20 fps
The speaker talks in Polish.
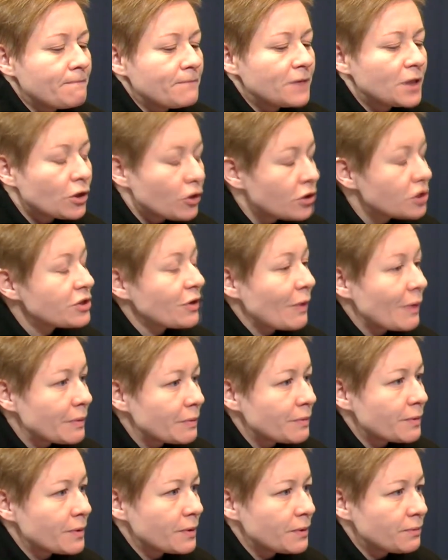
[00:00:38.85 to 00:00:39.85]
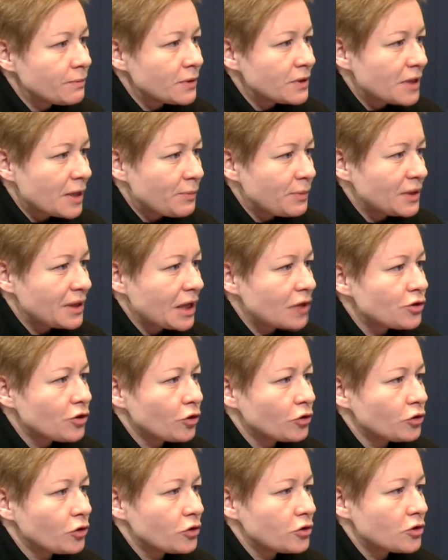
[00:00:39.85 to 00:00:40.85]
tylko chciałabym zapytać
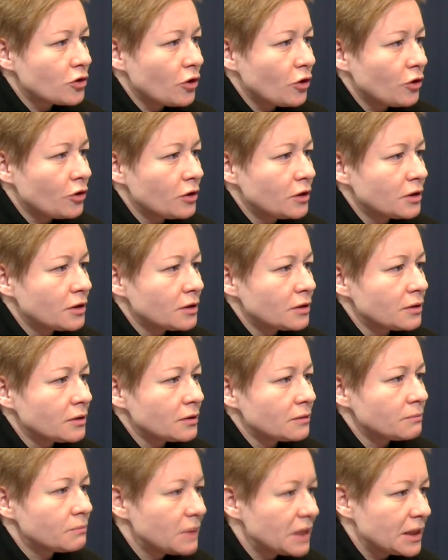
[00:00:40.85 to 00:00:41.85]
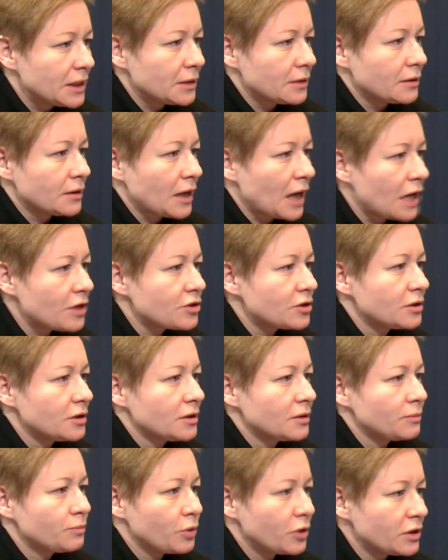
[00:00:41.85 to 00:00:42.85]
o to, co my,
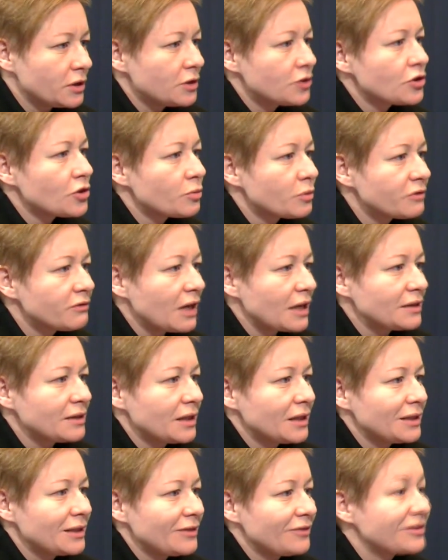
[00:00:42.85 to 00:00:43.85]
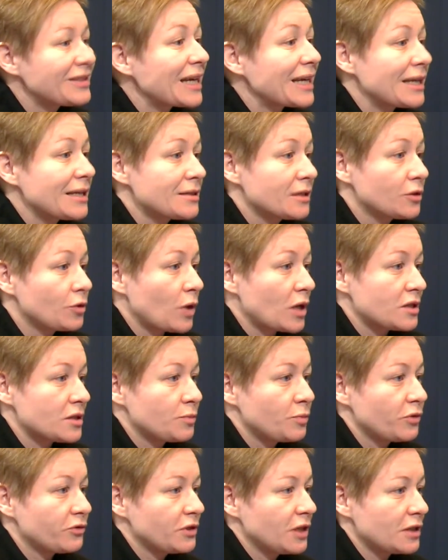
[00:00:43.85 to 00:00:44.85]
każdy pojedynczy obywatel w takiej
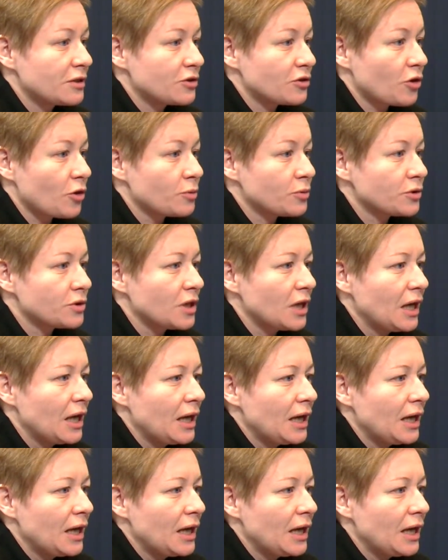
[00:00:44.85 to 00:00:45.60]
sytuacji powinien zrobić?